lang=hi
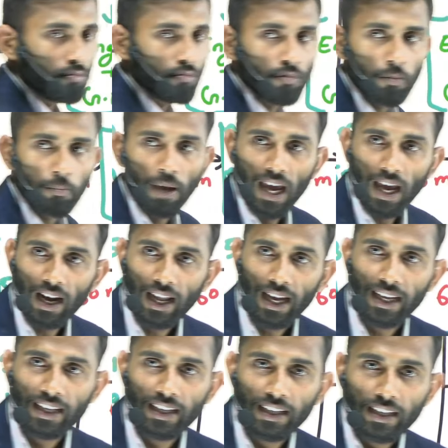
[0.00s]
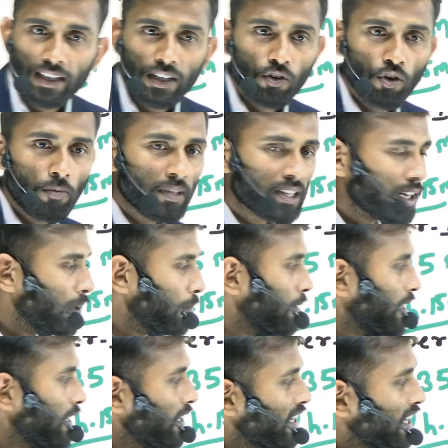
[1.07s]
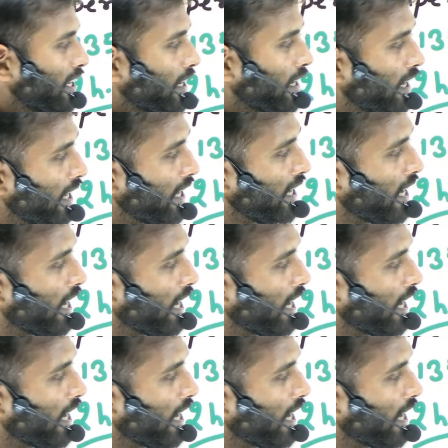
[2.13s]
फैल है कोई मतलब ही नहीं है